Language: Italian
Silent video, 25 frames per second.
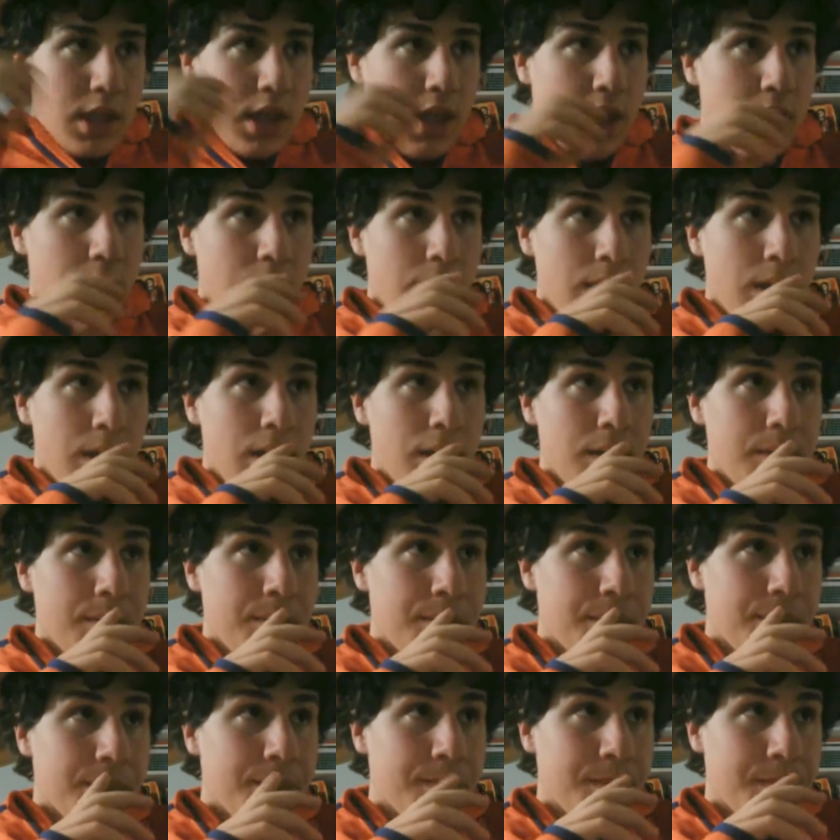E
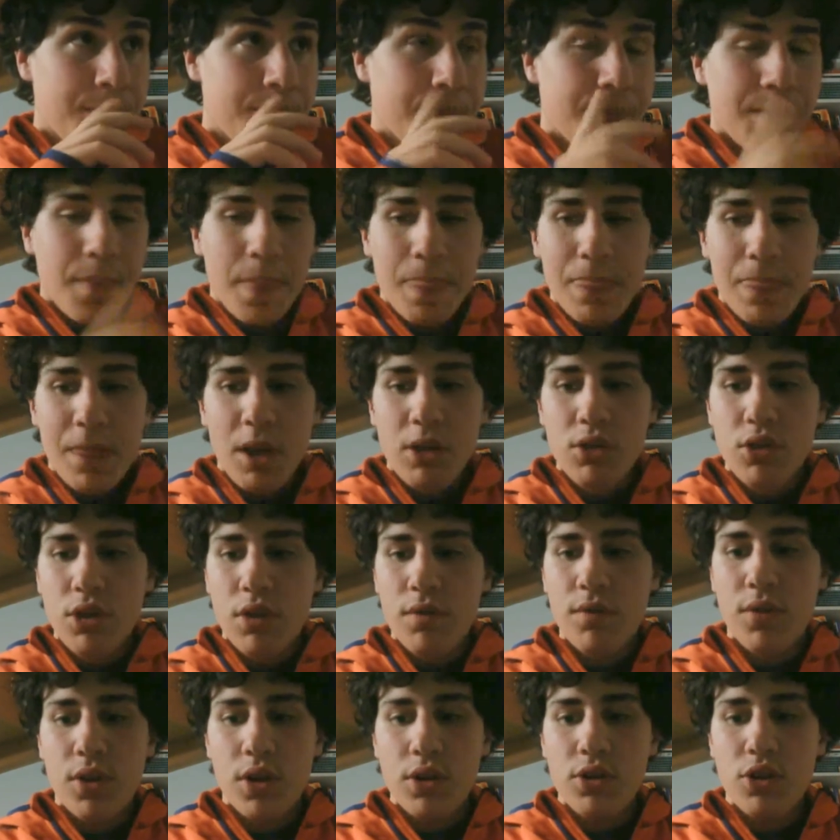
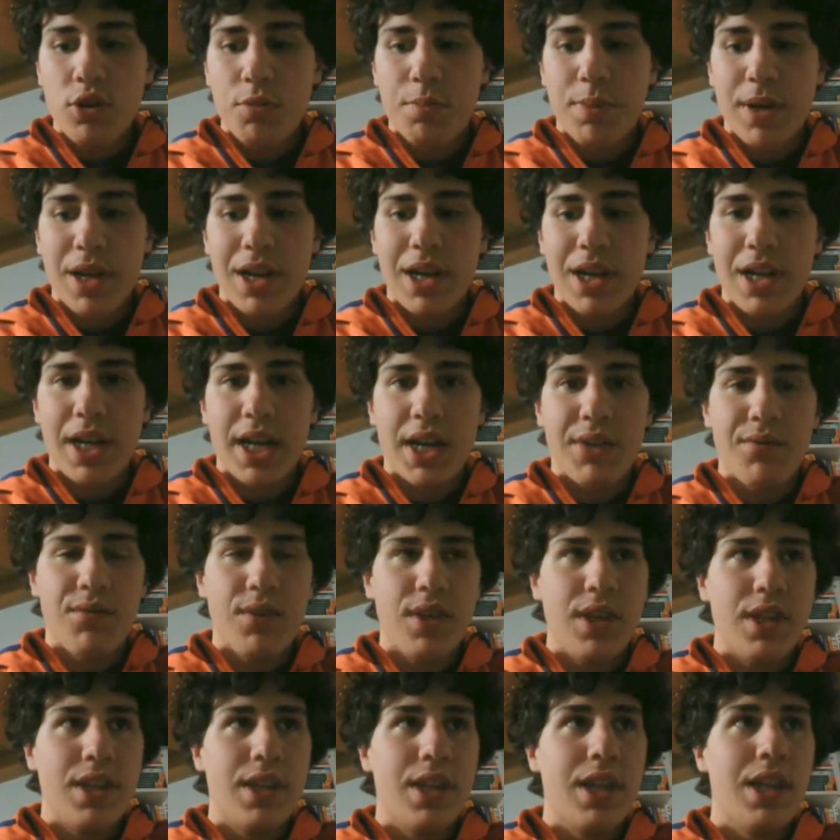non voglio
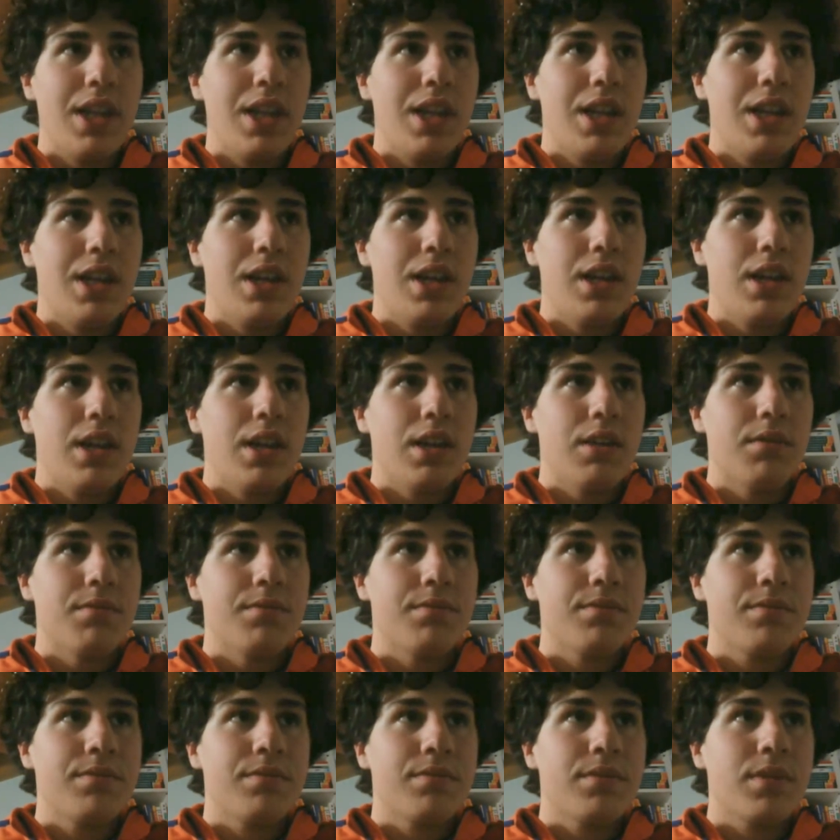parlarvi del...